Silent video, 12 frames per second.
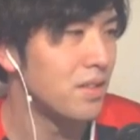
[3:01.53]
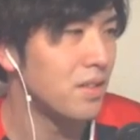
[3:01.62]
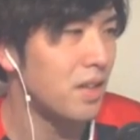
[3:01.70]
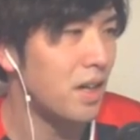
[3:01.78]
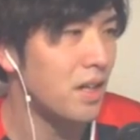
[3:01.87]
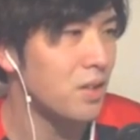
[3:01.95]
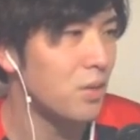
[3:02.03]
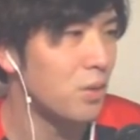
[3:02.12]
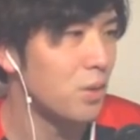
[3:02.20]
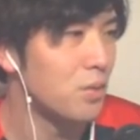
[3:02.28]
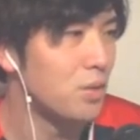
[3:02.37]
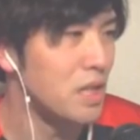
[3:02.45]
あれ
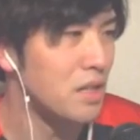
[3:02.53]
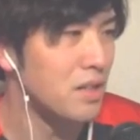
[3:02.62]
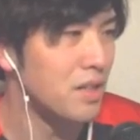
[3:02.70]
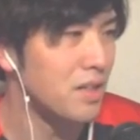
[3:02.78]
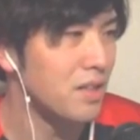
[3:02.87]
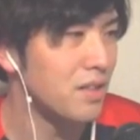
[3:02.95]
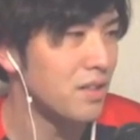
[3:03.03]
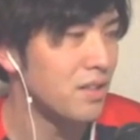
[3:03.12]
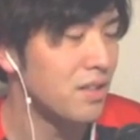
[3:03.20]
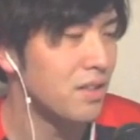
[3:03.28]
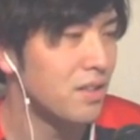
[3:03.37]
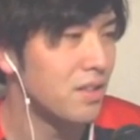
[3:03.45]
ドロブニャクかな
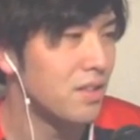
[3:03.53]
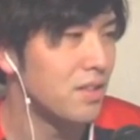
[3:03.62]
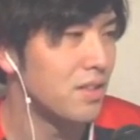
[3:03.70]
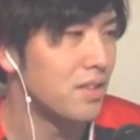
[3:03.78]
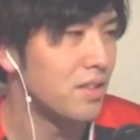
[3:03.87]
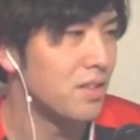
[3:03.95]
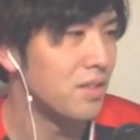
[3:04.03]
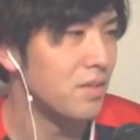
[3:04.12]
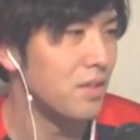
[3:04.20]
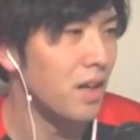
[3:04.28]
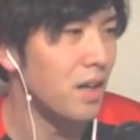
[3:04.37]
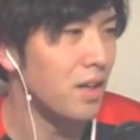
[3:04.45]

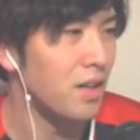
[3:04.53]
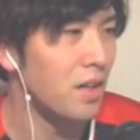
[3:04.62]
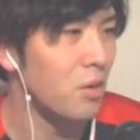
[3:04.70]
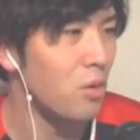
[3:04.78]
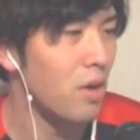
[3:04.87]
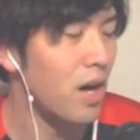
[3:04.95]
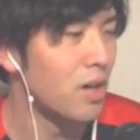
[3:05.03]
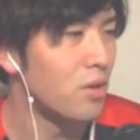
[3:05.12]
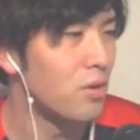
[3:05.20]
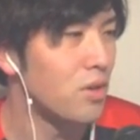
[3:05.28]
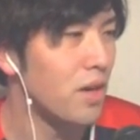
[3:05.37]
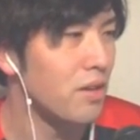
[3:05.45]
な結構貫
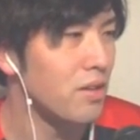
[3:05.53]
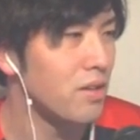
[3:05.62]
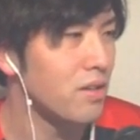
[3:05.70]
禄あるな